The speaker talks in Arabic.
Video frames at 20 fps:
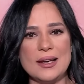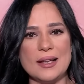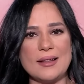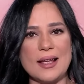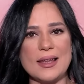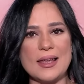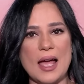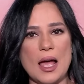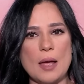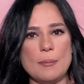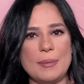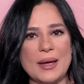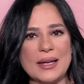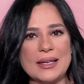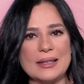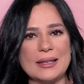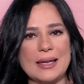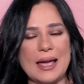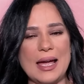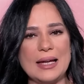لديها
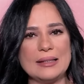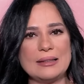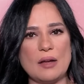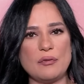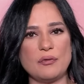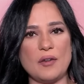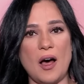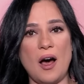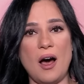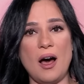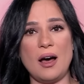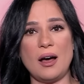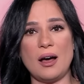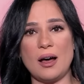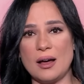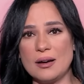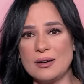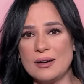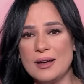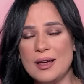بنك أهداف
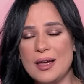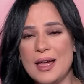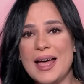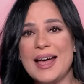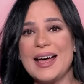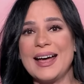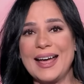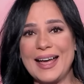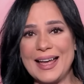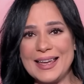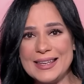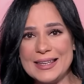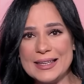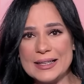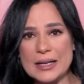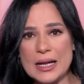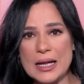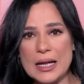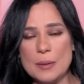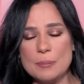آخر
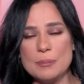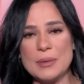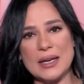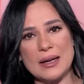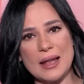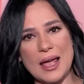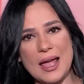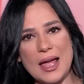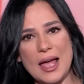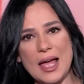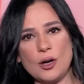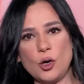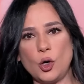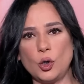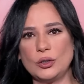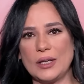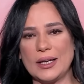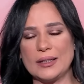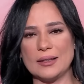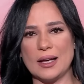غير ميناء
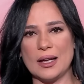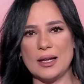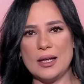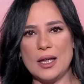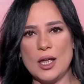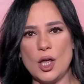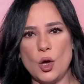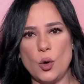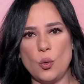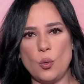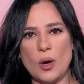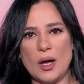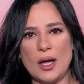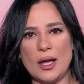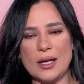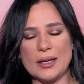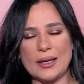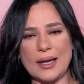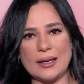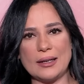الحديدة
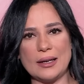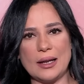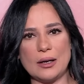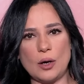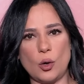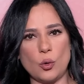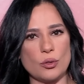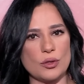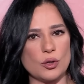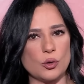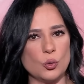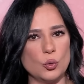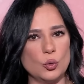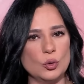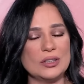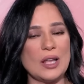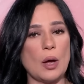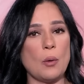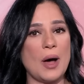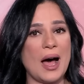وكان الحوثيون
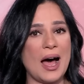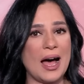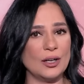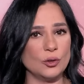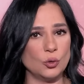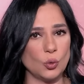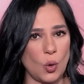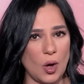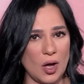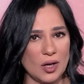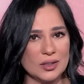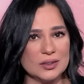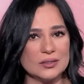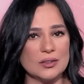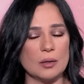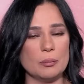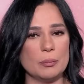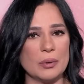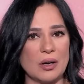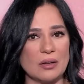توعدوا أيضا
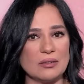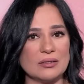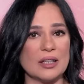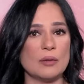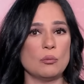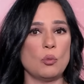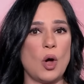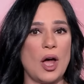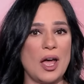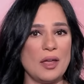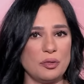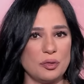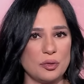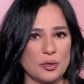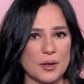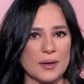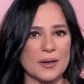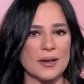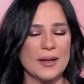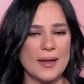برد
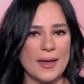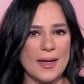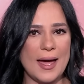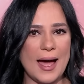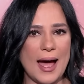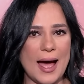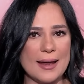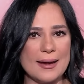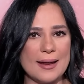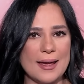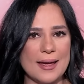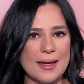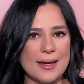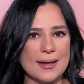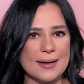مؤثر على